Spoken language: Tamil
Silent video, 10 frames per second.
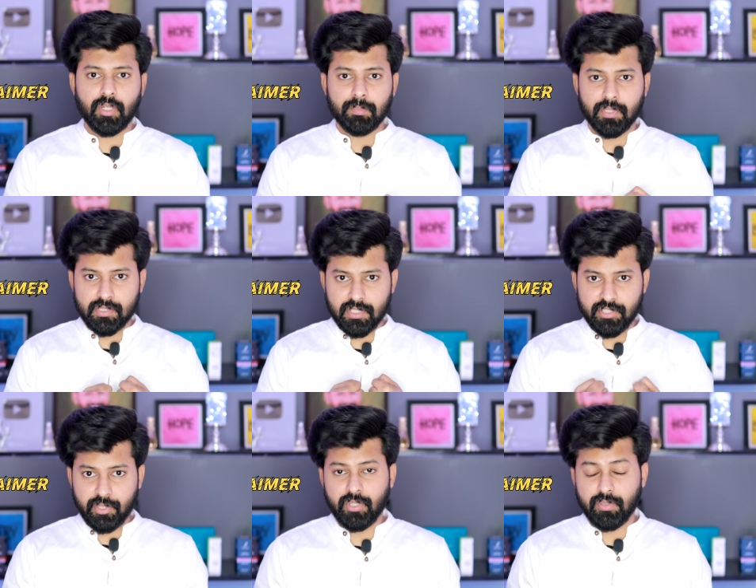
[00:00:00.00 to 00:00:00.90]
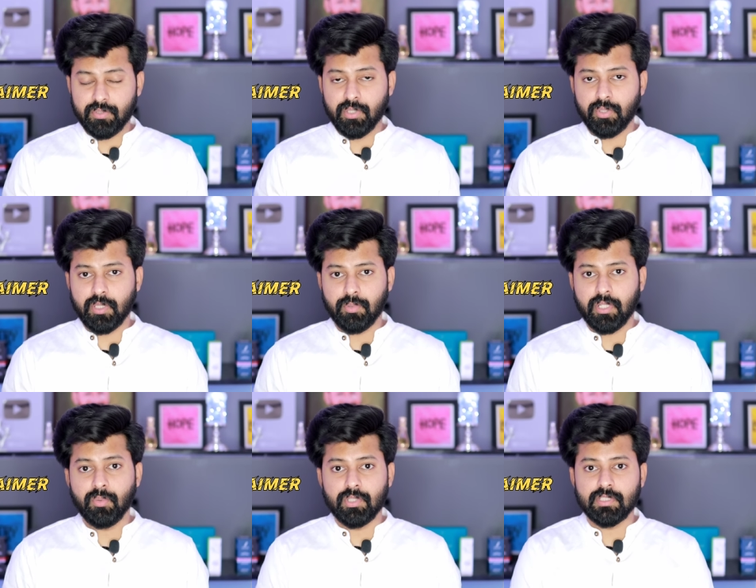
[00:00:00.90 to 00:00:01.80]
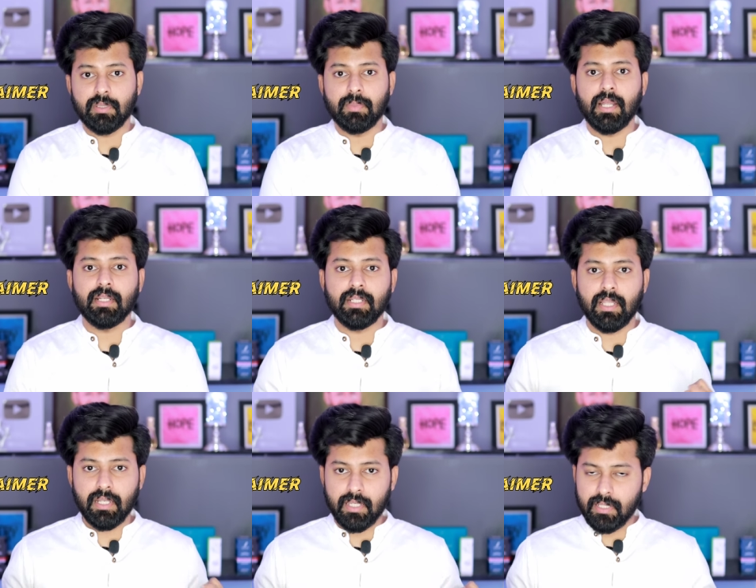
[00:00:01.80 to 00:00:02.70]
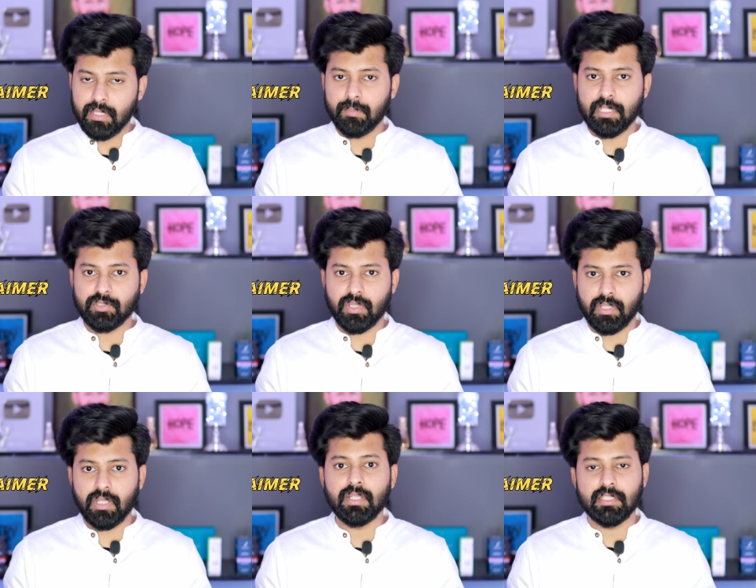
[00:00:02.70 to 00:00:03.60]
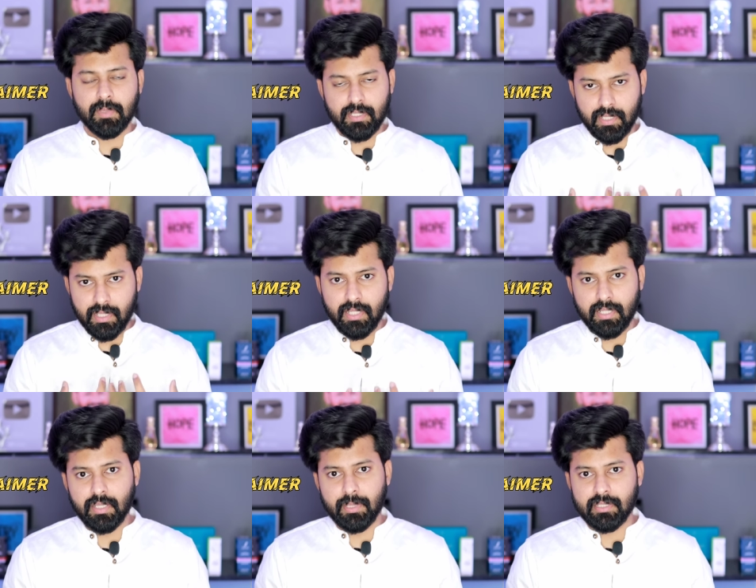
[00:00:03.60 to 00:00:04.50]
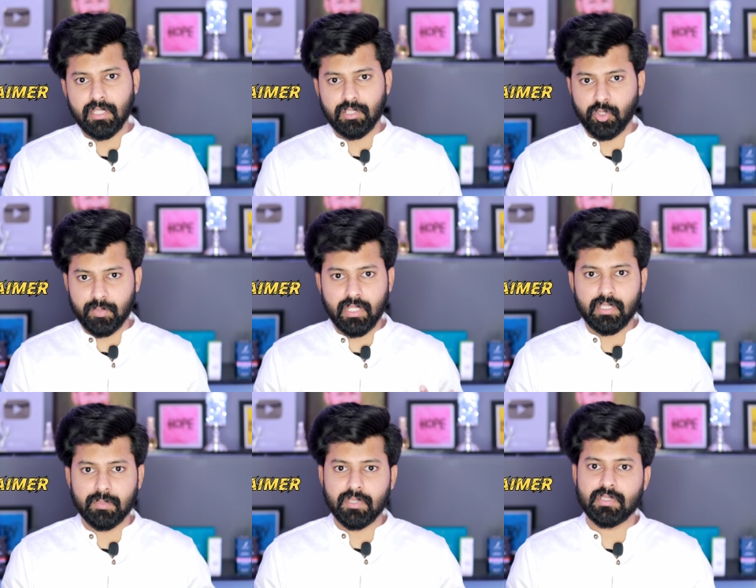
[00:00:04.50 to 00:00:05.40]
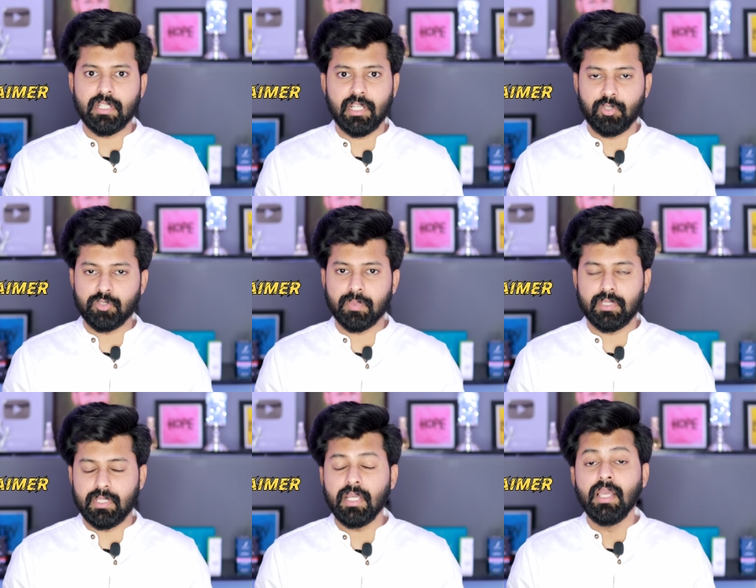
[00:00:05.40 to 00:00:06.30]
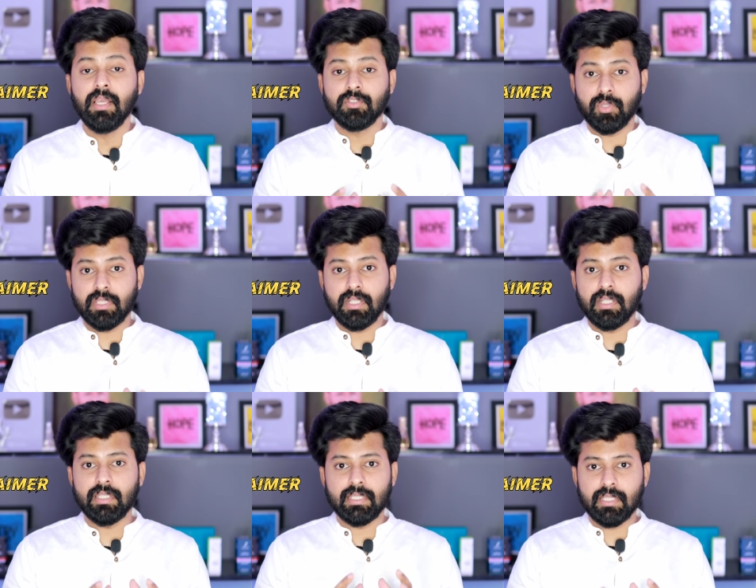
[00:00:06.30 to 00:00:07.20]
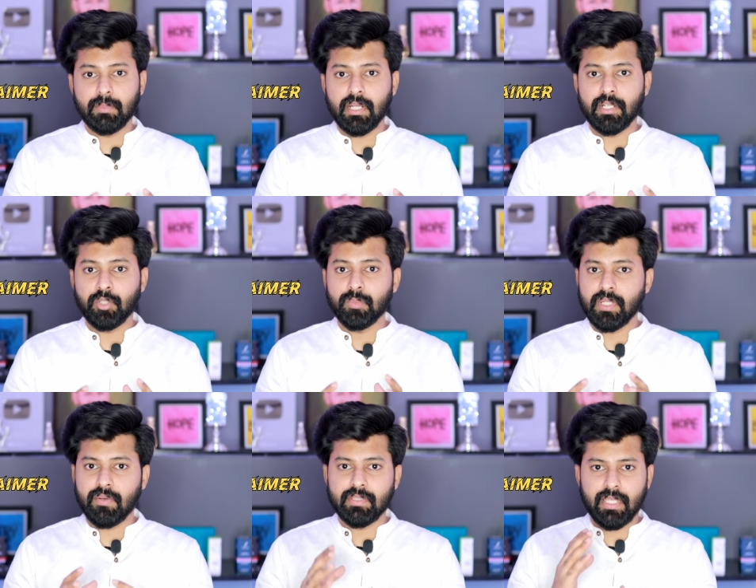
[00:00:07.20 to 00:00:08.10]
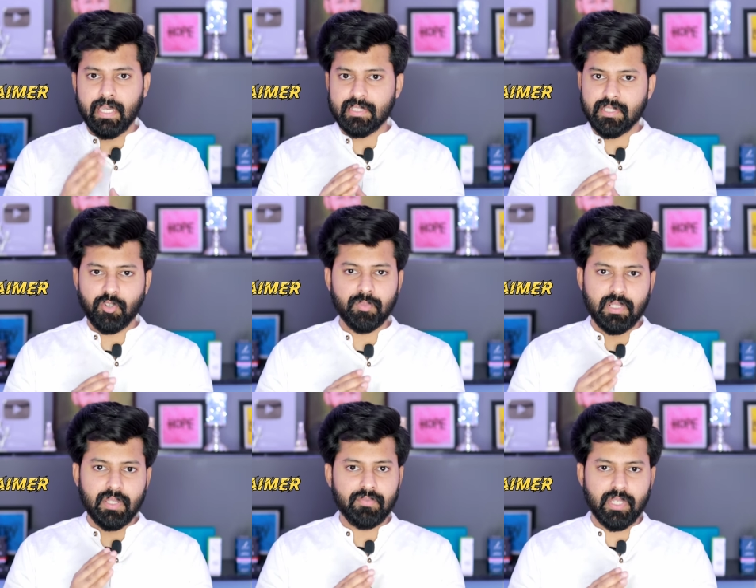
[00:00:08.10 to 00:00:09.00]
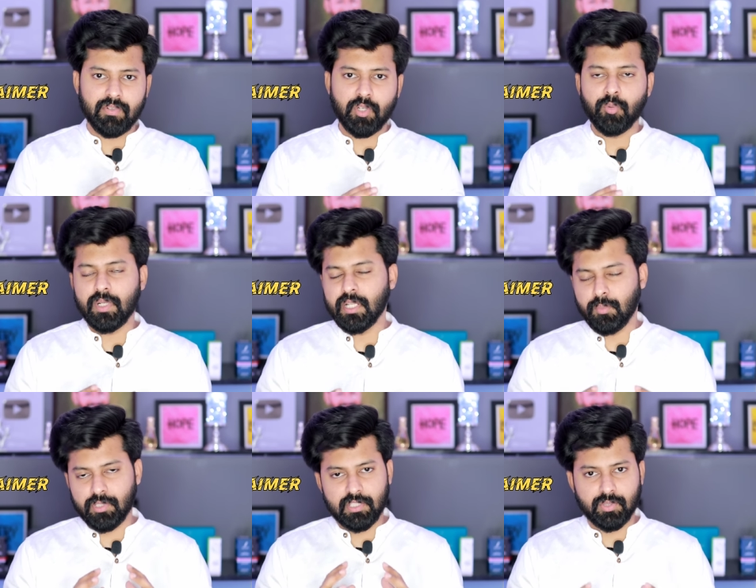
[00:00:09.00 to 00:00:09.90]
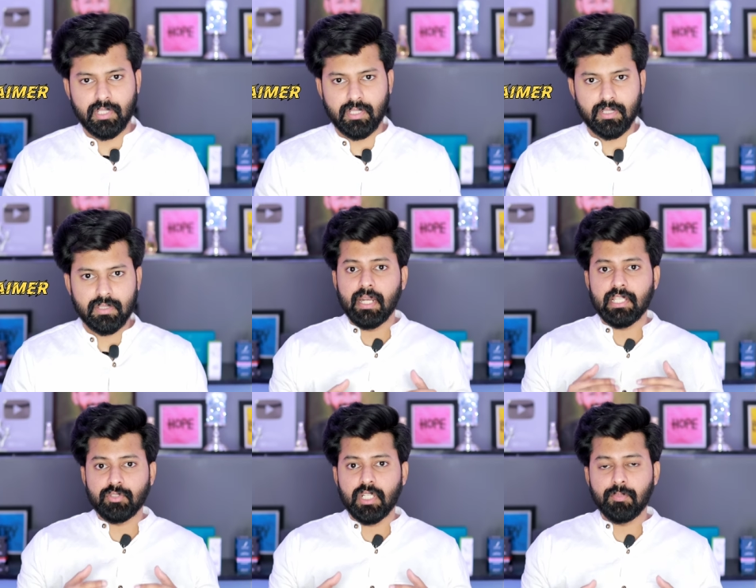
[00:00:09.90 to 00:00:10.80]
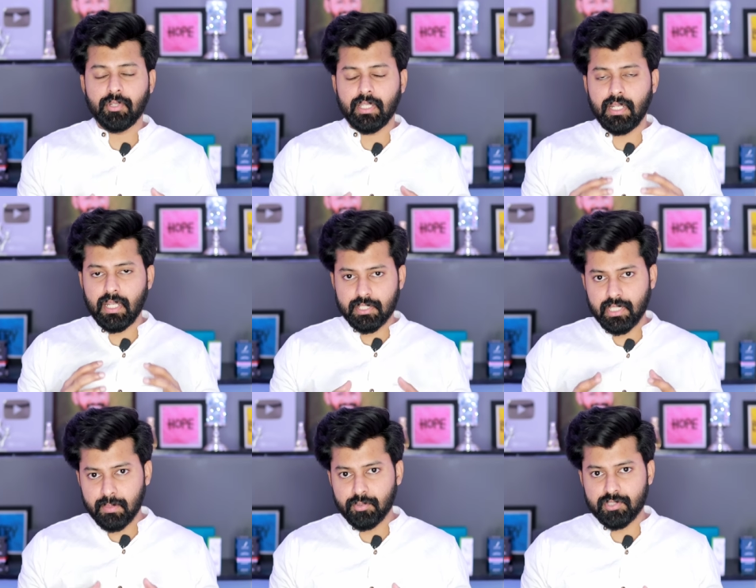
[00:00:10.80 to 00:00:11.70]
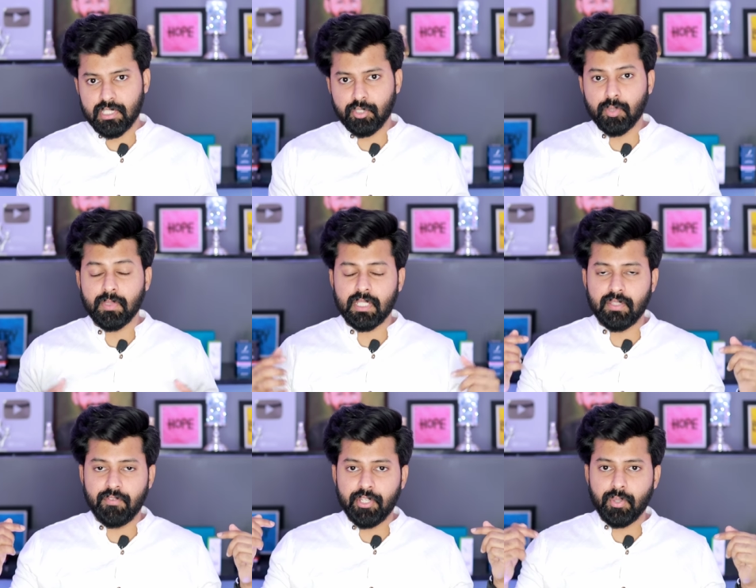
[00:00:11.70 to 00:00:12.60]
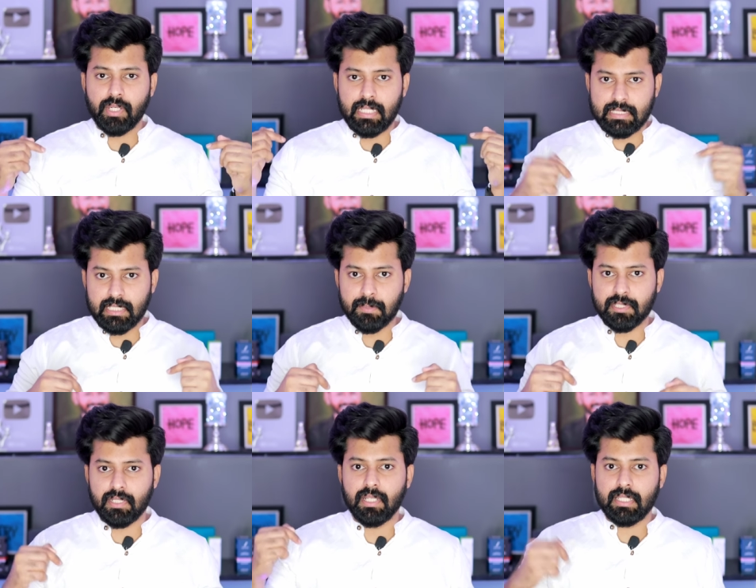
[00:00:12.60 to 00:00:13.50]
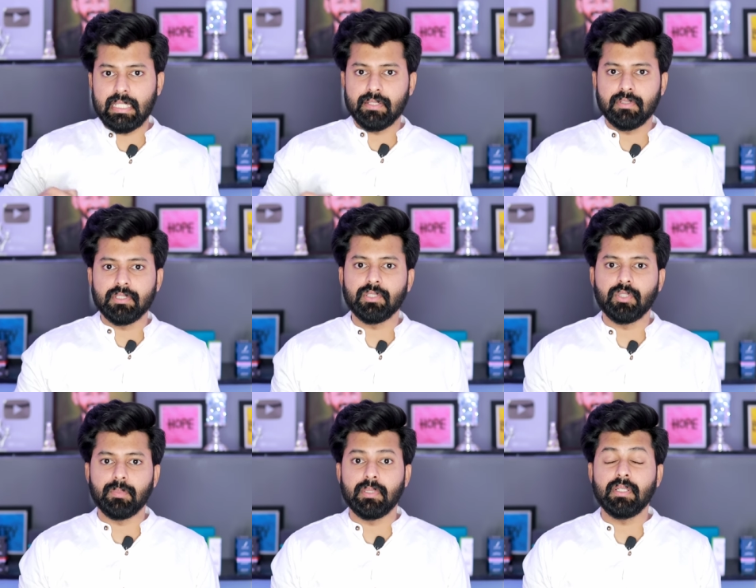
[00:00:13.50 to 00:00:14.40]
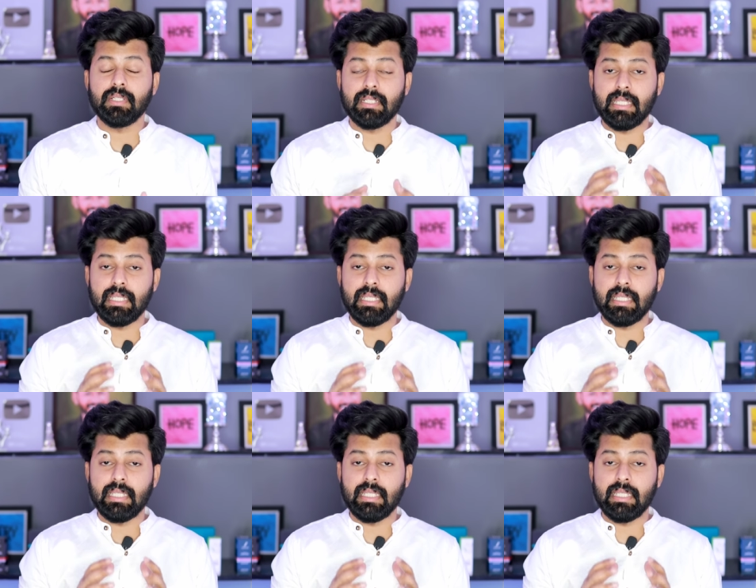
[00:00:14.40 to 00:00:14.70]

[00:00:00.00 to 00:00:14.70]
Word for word: என்னோட பர்சனல் ஜென்யூன் ரிவ்யூ தான் கொடுக்க போகிறேன் ஒரு சில பிராண்ட் நான் நல்லா இல்லை அப்படின்னு சொன்னேன்னா நிஜமாக அது நல்லா இல்லை அப்படின்னு அர்த்தம் எனக்கு பர்சனலி நான் யூஸ் பண்ணதில்லை ஸோ அதனால் எந்த பிராண்டுக்கும் நான் வந்து எகெயின்ஸ்டாகவும் இல்லை ஃபேவராகவும் இல்லை நான் முதலே சொல்லிடுறேன் அண்ட் நான் சொல்ல போகிற எல்லா ஷாம்பூஸ் லிங்க்கும் நான் இந்த வீடியோவோட டிஸ்கிரிப்ஷனில் கீழே வந்து கொடுப்பேன்